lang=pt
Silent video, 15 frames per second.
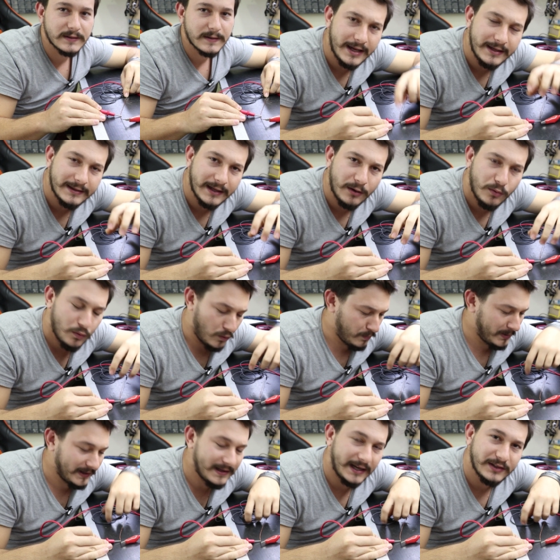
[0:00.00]
Então, o
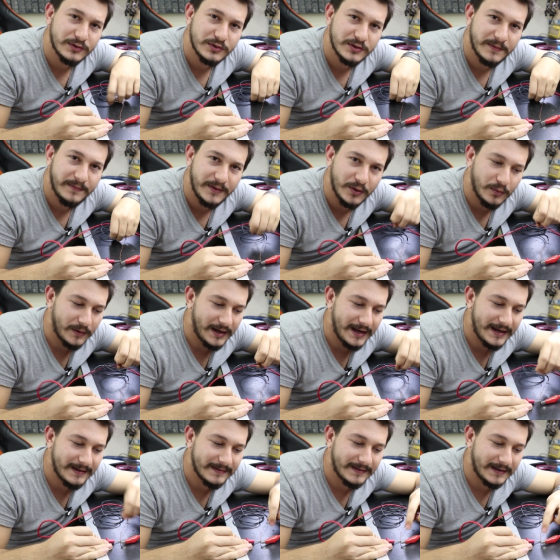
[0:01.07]
pedaço de fio
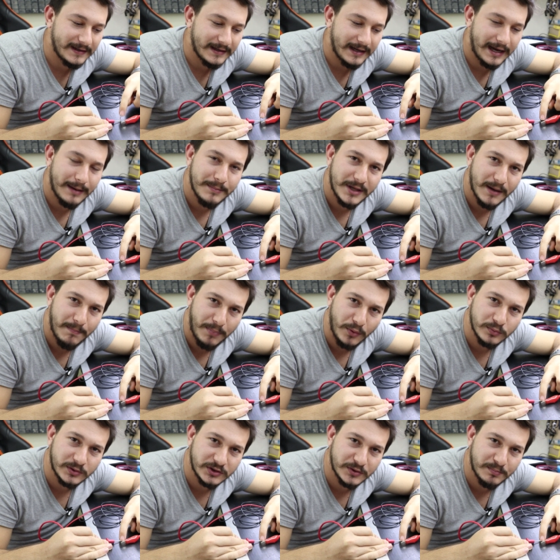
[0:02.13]
entre a minha
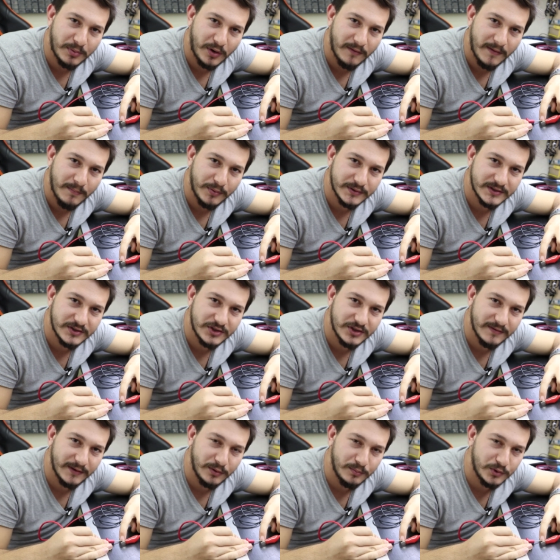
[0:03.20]
ponta de prova
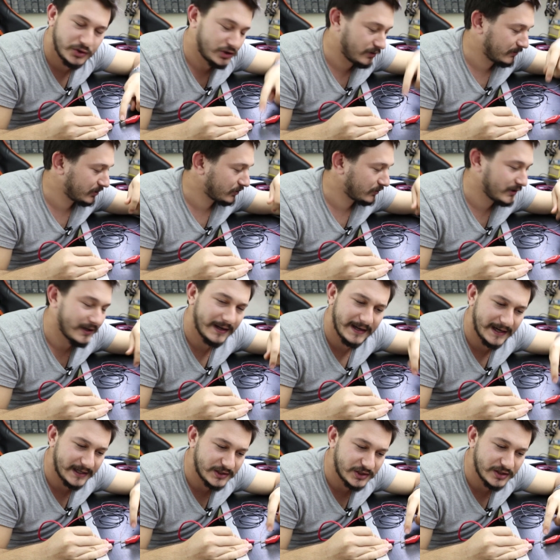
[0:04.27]
positiva do multímetro e a
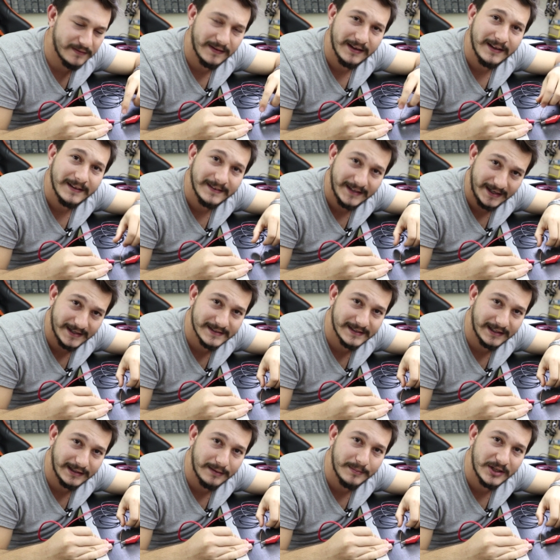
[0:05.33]
negativa tem
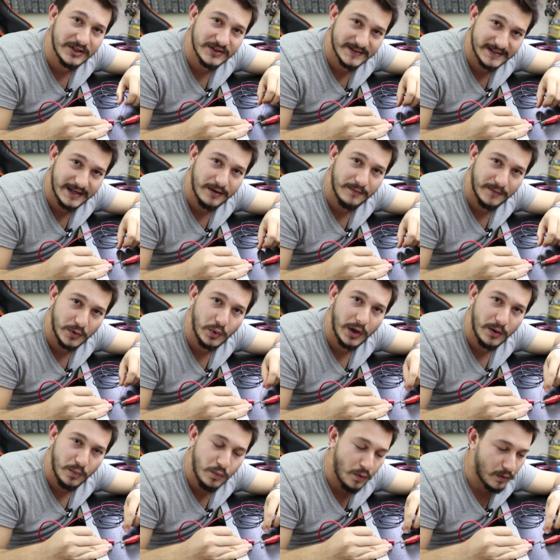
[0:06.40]
exatamente 0,1
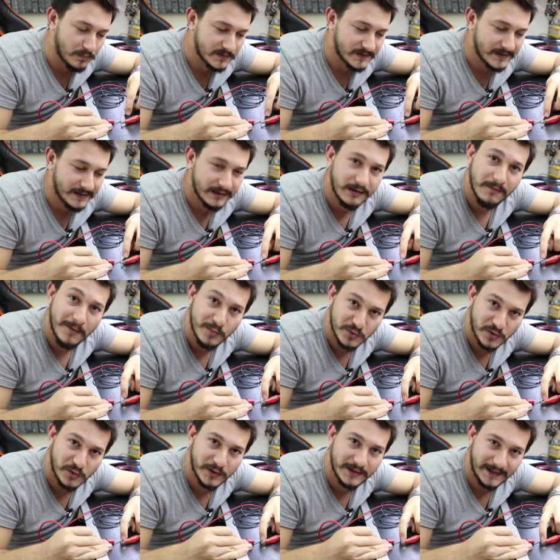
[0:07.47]
ohms. Então vamos
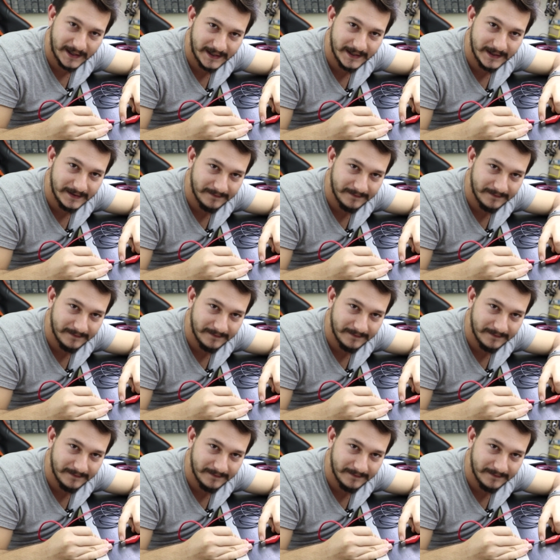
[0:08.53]
cortar ele.